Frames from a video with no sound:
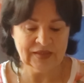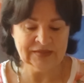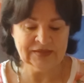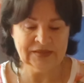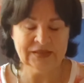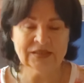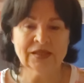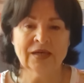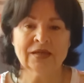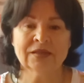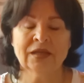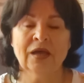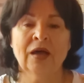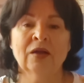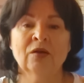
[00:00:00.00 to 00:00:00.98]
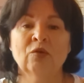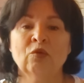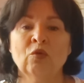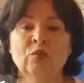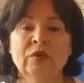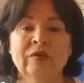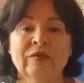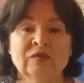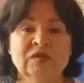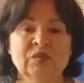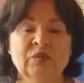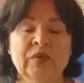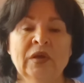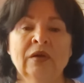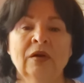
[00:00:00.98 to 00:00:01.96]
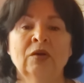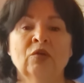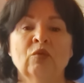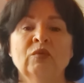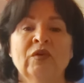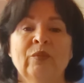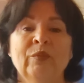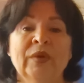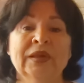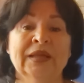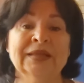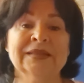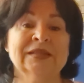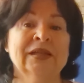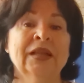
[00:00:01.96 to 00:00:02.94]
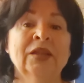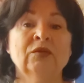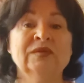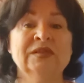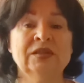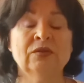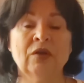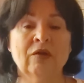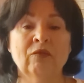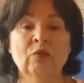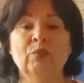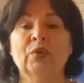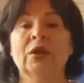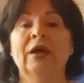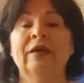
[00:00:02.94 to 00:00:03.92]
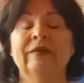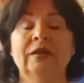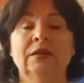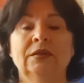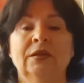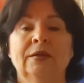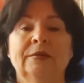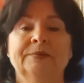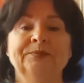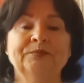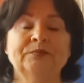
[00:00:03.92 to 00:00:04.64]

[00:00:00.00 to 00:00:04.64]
Здесь карта огромного успеха, огромного потенциала у тех, кого правильно.